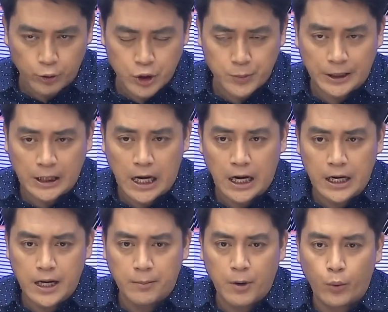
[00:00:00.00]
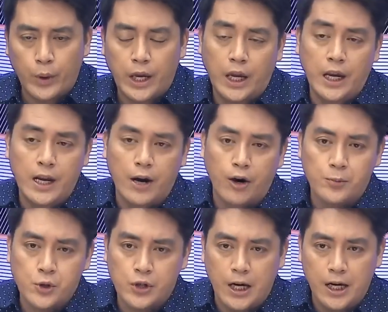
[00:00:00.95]
at ospital na bawiin ang
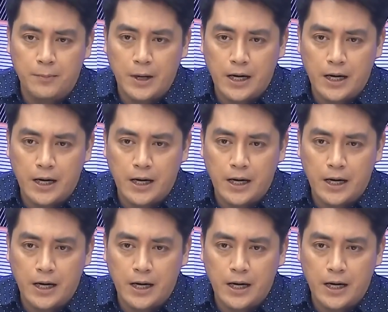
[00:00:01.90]
opsyonal